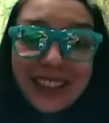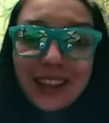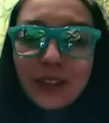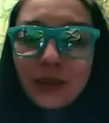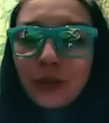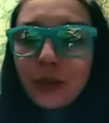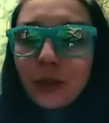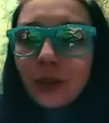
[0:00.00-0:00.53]

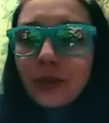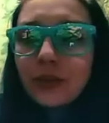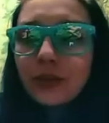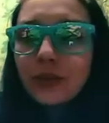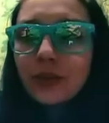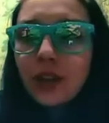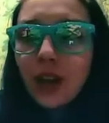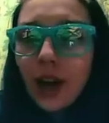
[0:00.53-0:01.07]
Но он
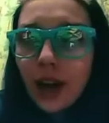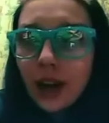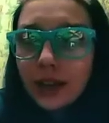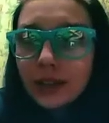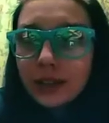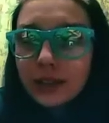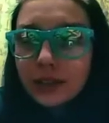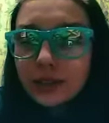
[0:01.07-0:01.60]
так
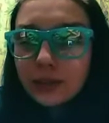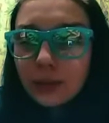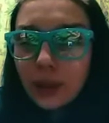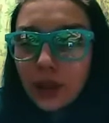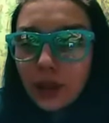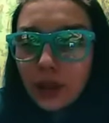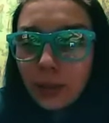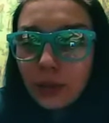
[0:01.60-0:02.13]
не
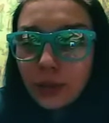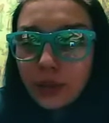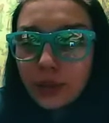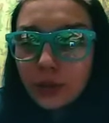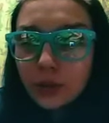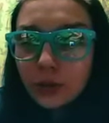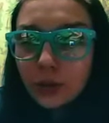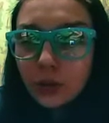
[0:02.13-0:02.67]
смело
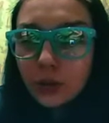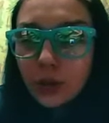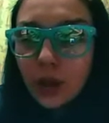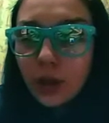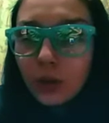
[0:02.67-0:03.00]
подошел.